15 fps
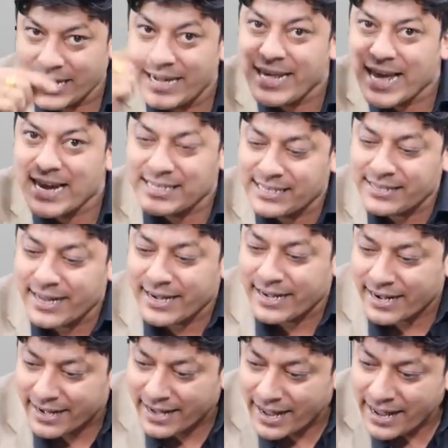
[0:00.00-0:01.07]
తెలియాల్సింది
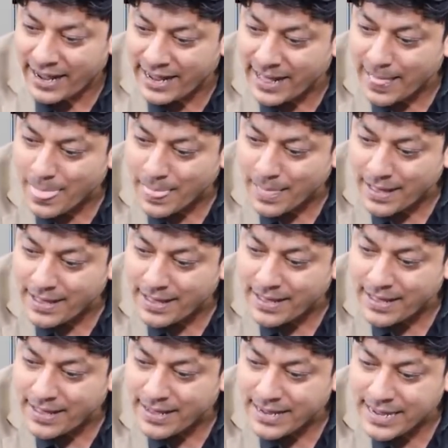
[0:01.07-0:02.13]
ఏంటంటే
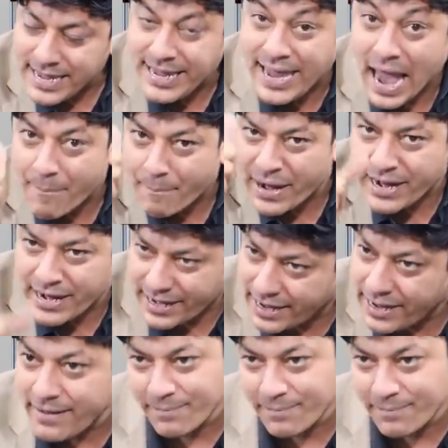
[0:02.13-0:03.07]
ఈ క్యాప్ ఏంటి